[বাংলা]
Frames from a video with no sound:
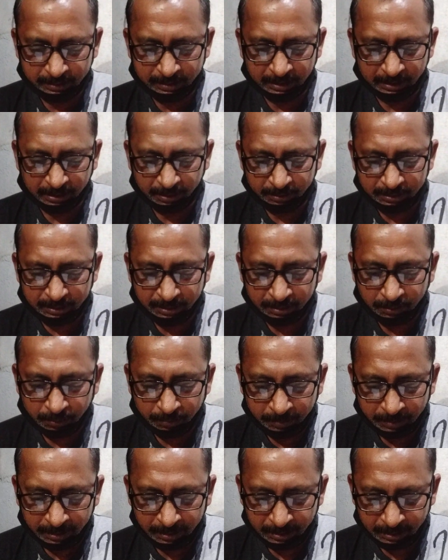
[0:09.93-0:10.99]
যেটা হচ্ছে
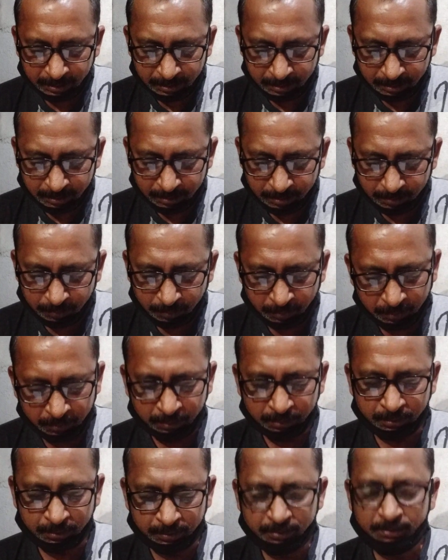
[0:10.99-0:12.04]
রবি
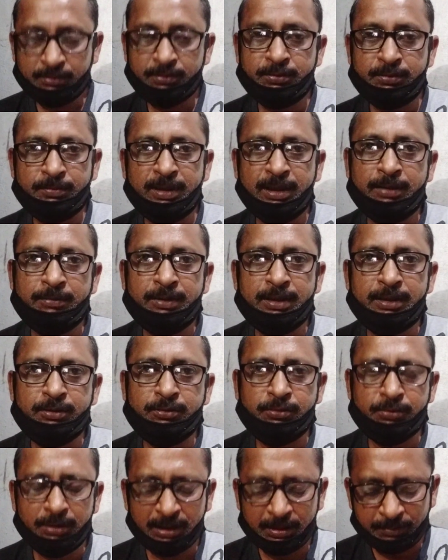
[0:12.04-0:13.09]
মহন্ত তুমি আমাকে
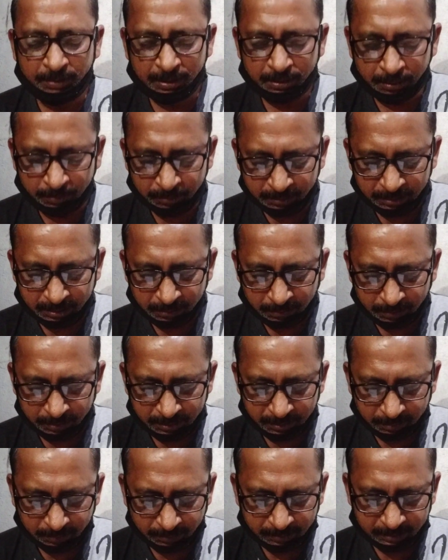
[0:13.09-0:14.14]
দু তিনবার কমেন্টস
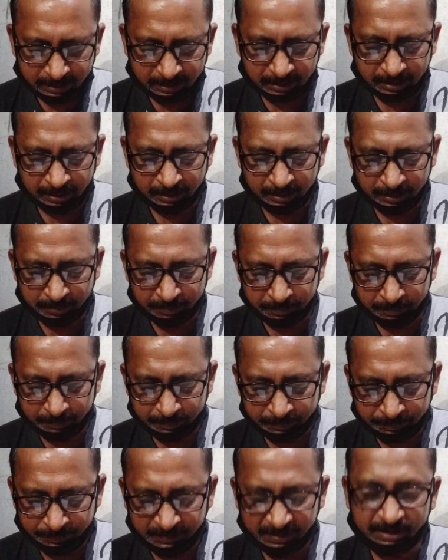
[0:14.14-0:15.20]
করেছো যে
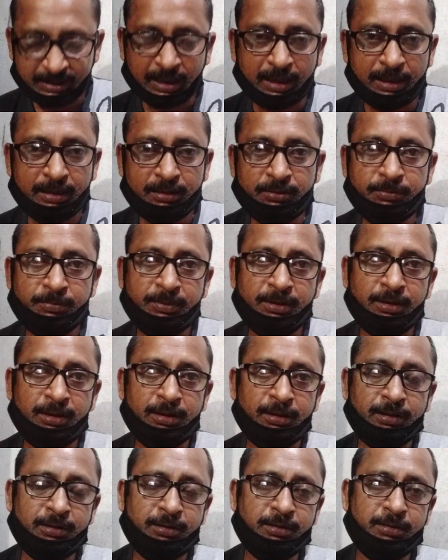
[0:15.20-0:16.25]
চারে তুমি
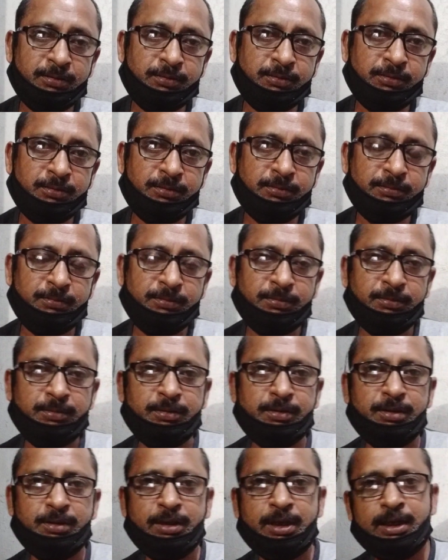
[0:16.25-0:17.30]

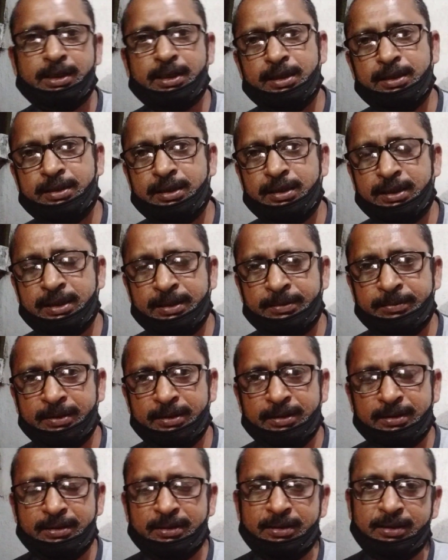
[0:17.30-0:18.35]
নারকেল তেল
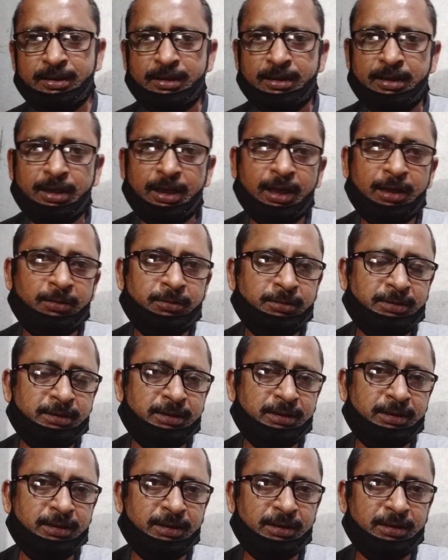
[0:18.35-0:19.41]
দেবে না
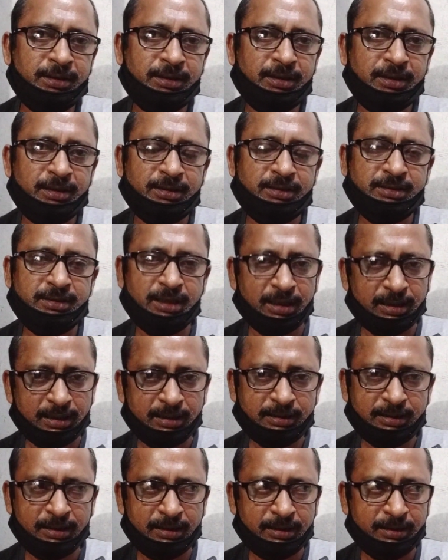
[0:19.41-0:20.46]
হচ্ছে
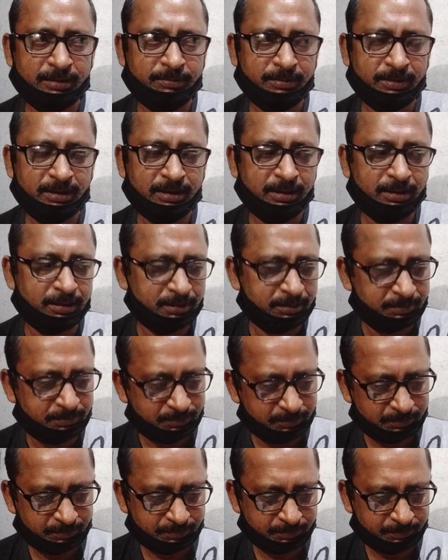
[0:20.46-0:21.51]
সাদা তেল দেবে ইয়ে
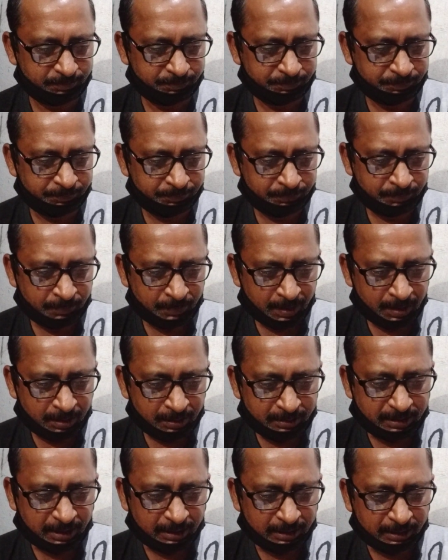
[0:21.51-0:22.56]

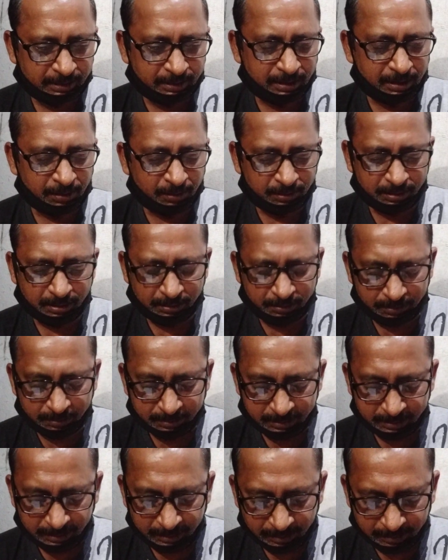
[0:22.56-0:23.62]
সাদা তেল অর্থাৎ
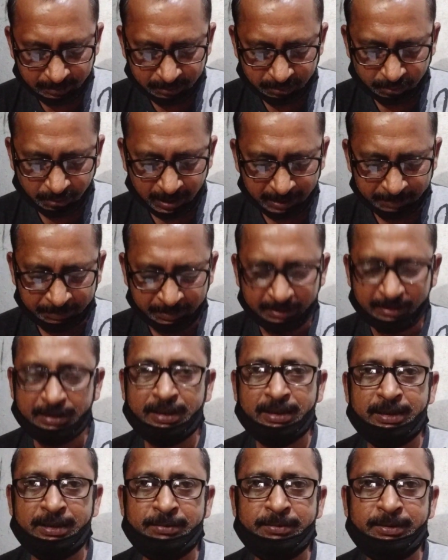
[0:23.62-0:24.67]
হচ্ছে সয়াবিন
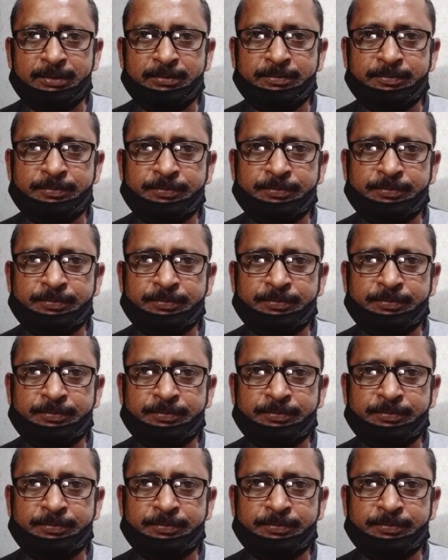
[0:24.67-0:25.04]
তেল দেবে